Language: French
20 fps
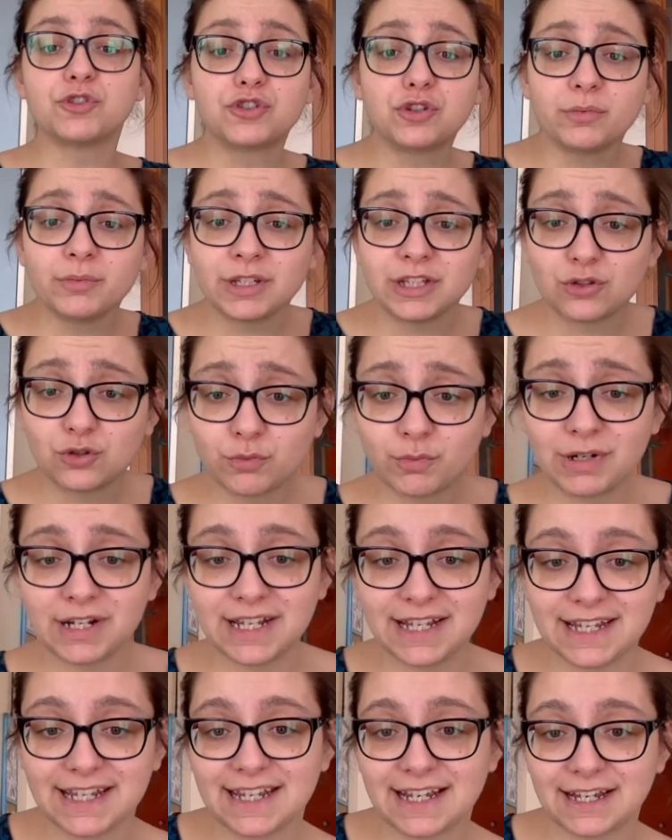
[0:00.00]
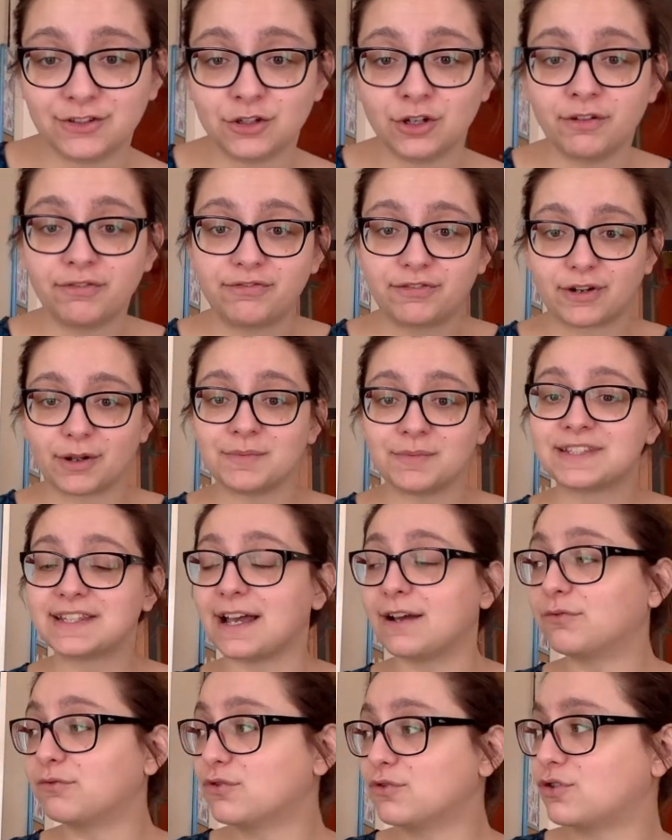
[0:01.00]
suis mis du blé et un œuf, comme
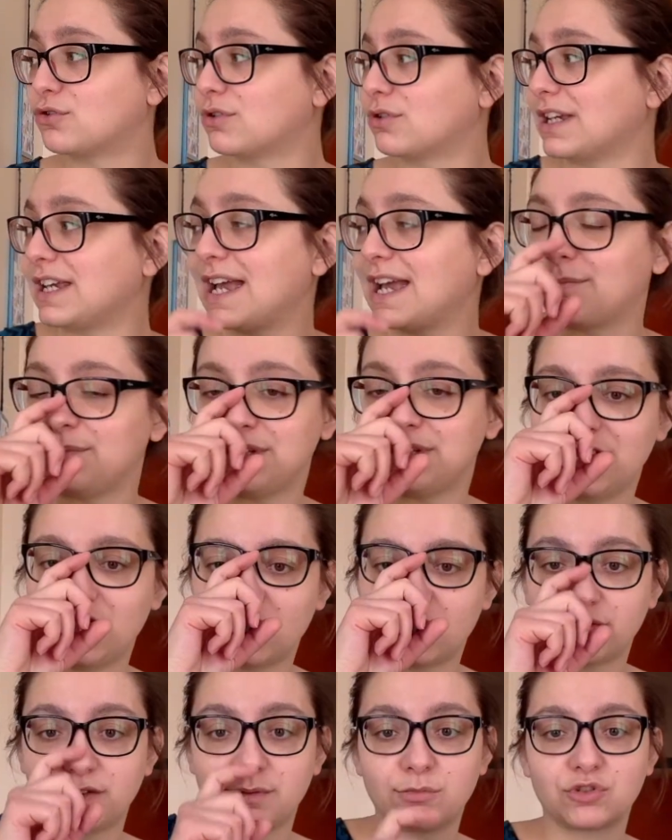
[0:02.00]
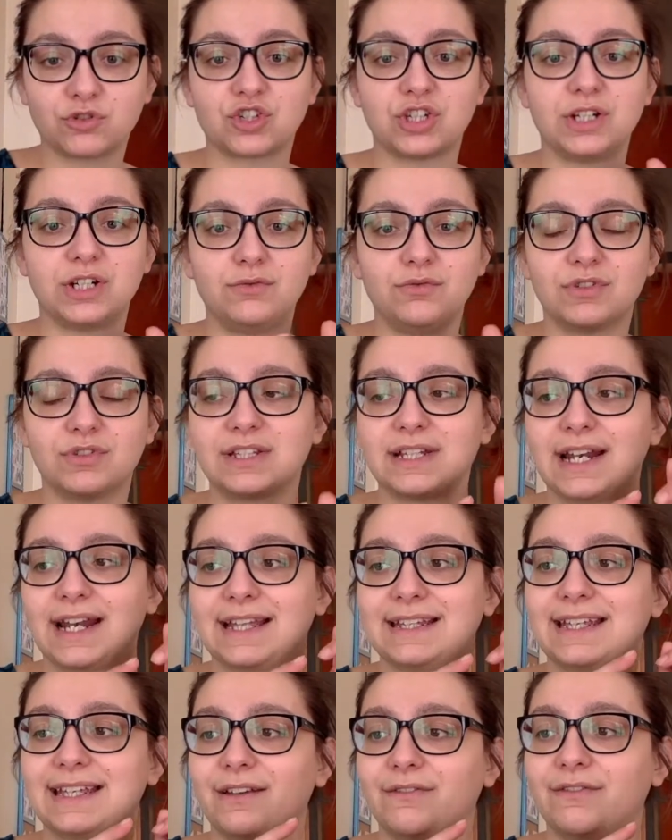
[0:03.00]
ça vous saurez, à midi je vais manger une
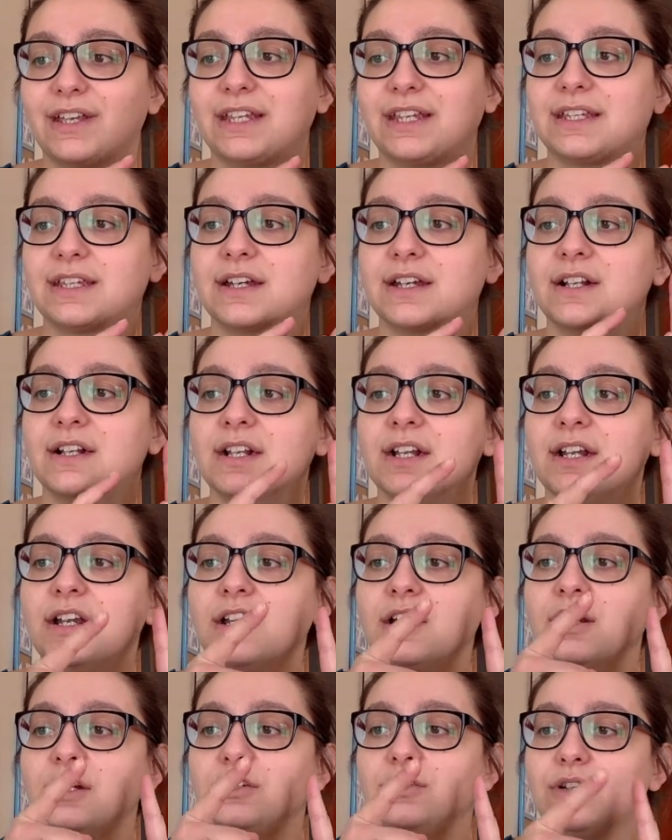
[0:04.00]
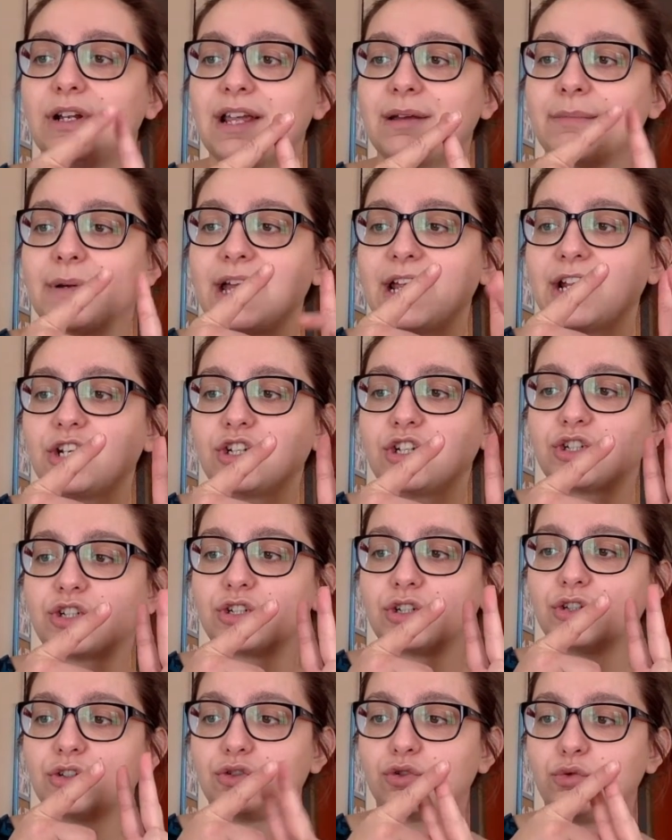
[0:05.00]
salade avec de la
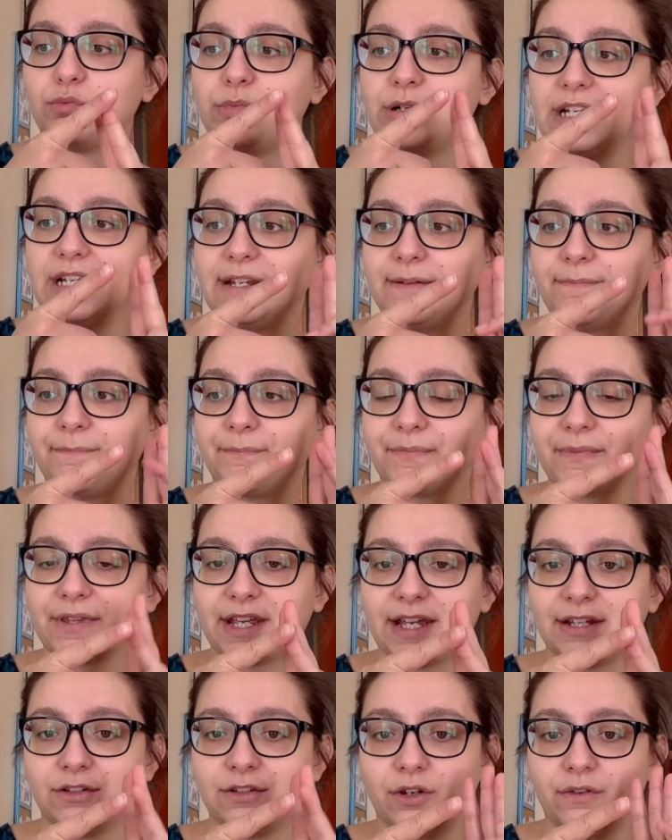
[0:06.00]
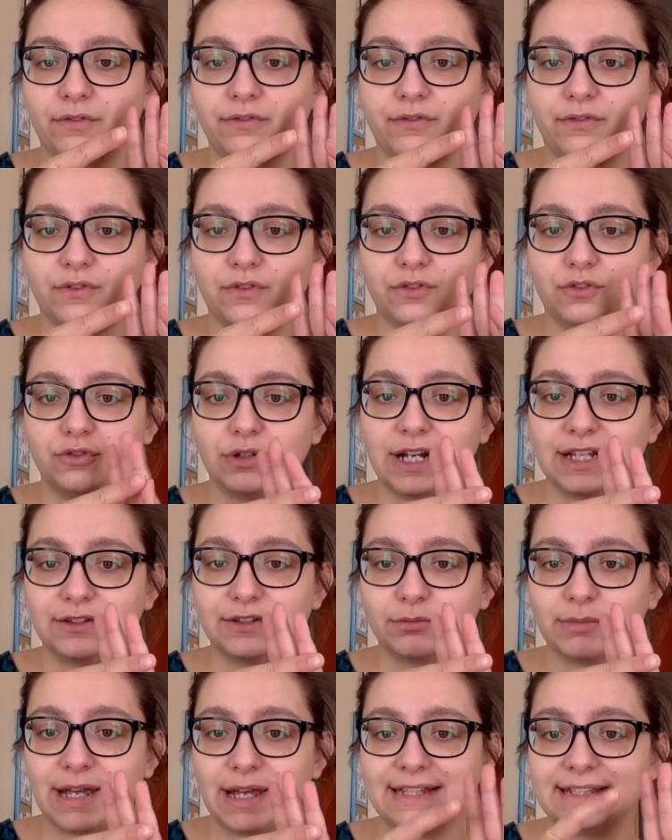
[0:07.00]
mâche, du blé, un œuf, de la
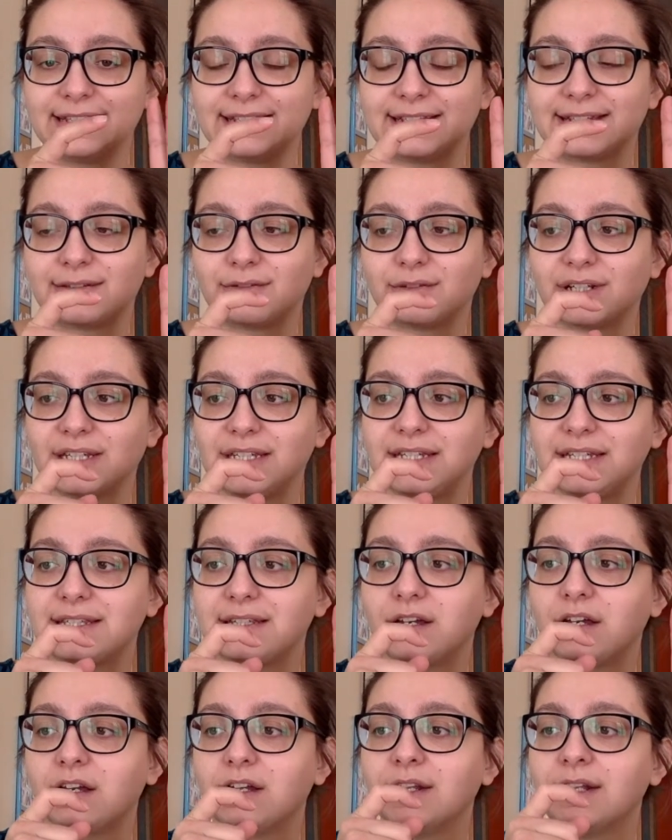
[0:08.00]
tomate, cerise,